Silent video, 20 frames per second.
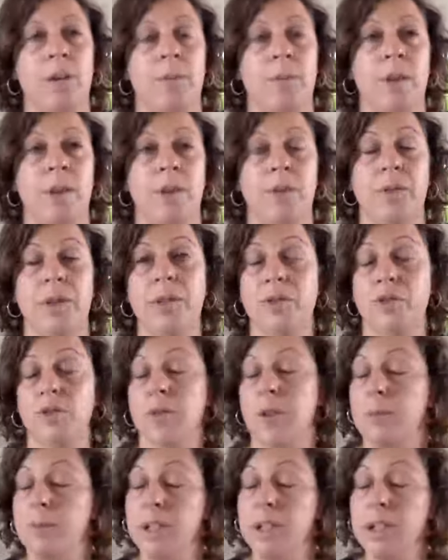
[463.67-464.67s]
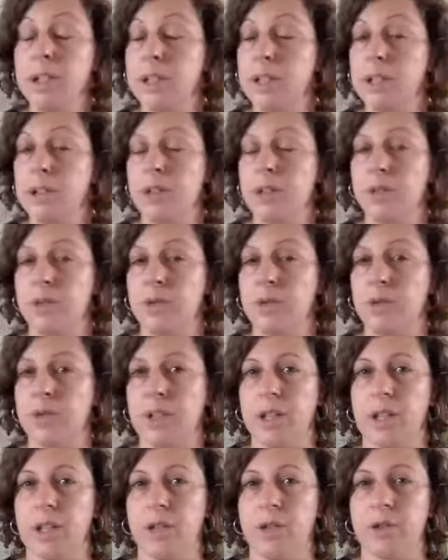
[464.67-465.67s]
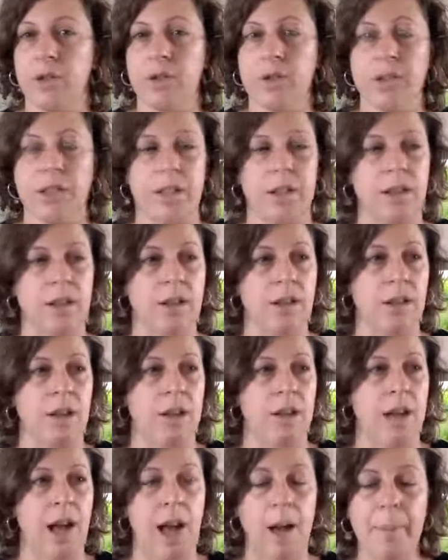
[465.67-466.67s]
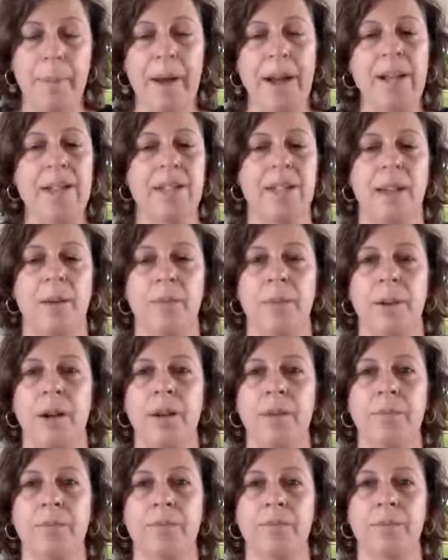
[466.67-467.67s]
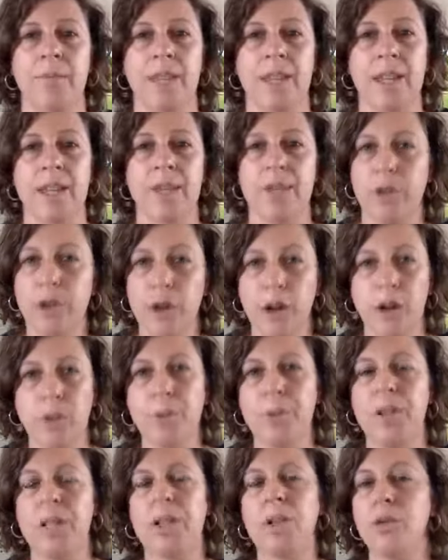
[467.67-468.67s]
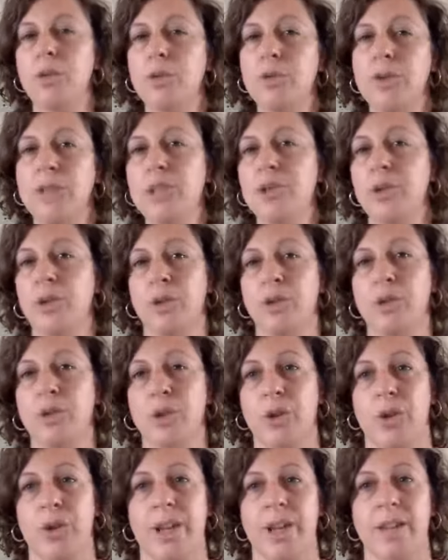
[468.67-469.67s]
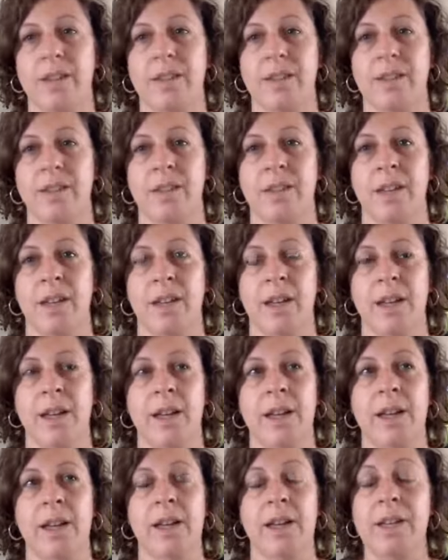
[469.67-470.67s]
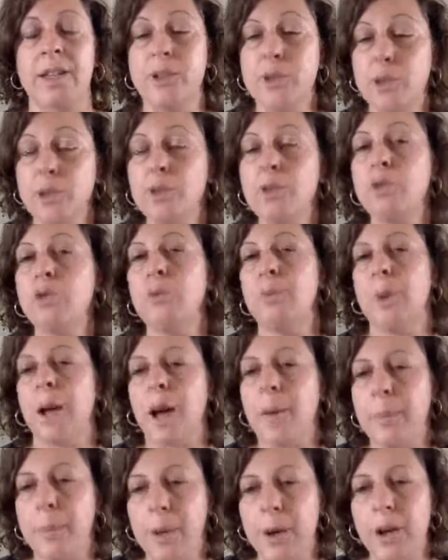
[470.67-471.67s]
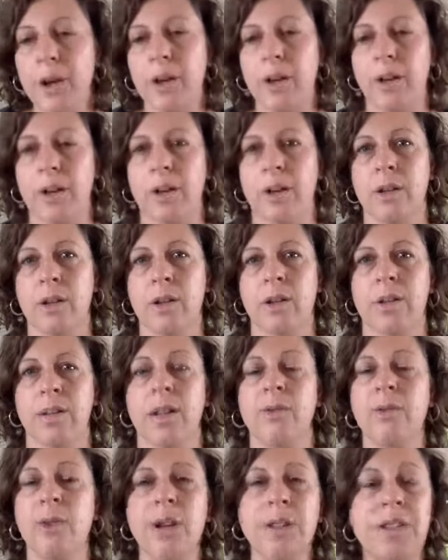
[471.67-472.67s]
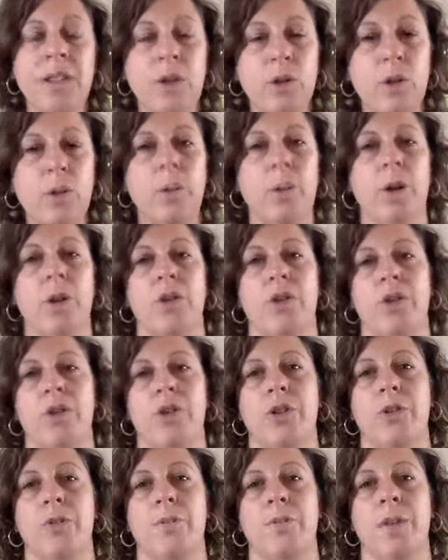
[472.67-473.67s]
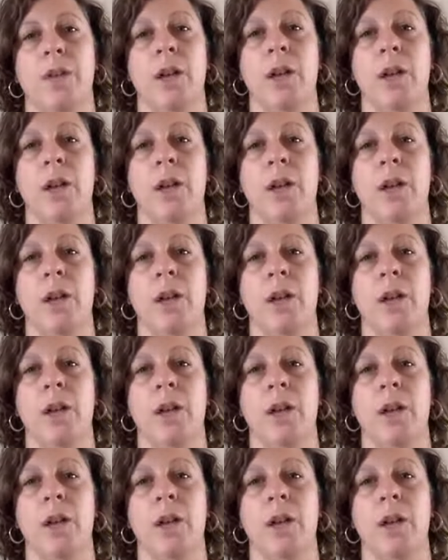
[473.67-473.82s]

Mais en fait, je vois bien que les gens, ils sont dans quelque chose qui ne leur appartient pas. Ils veulent remplir le vide que l'autre laisse, et surtout par peur d'avoir des reproches.